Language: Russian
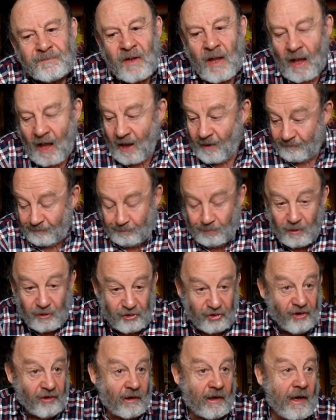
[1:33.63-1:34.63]
А
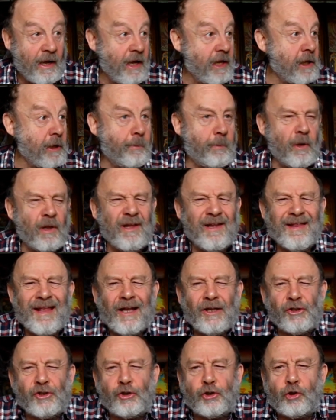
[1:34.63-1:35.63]
впечатление было
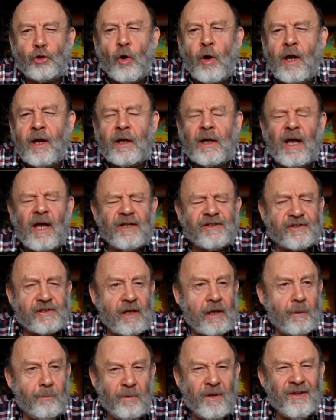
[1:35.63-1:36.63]
настолько
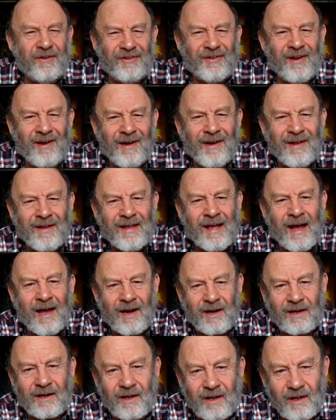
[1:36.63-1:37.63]
ослепительно
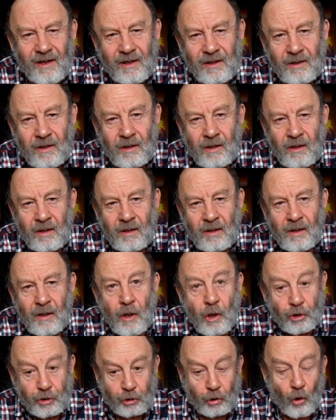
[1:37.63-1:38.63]
яркое,
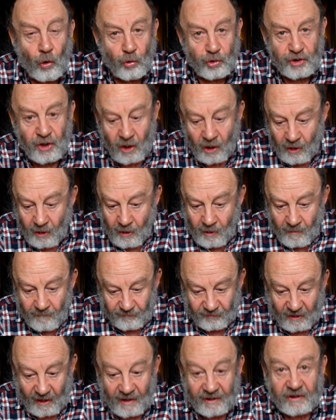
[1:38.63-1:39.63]
что уже
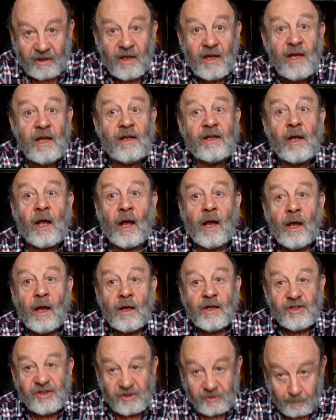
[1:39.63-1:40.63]
в какие-то
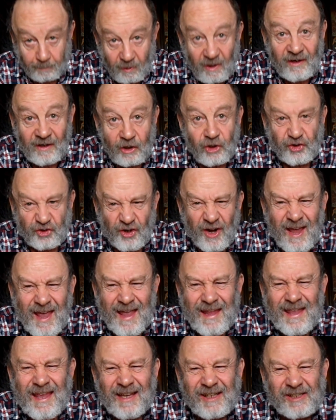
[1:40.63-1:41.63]

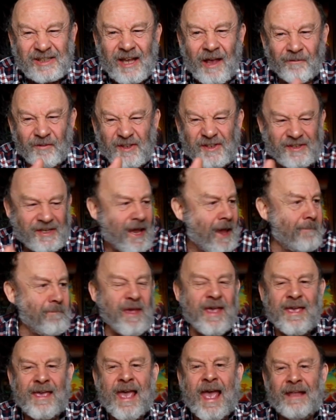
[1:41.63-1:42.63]
сбережения со
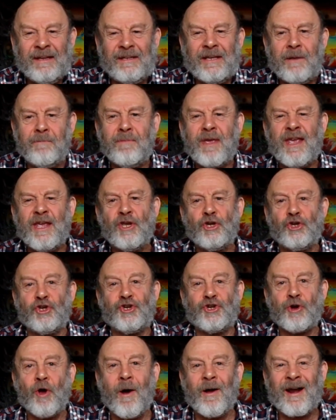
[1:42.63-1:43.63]
всеми этими
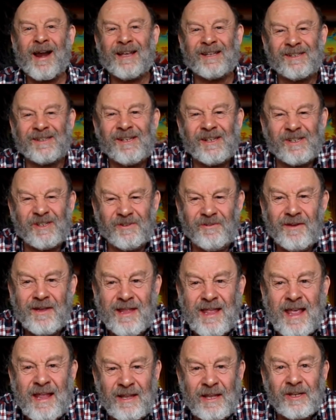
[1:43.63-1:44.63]
еще раз,
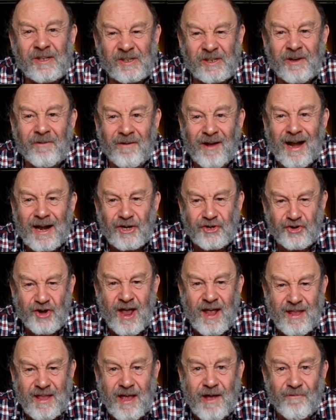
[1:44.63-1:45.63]
извините за
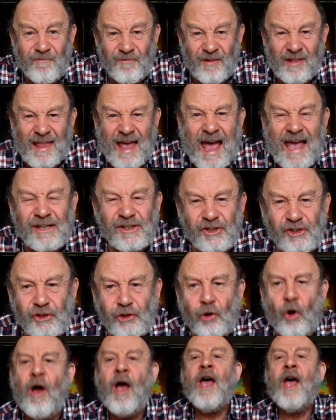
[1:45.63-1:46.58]
выражение, властью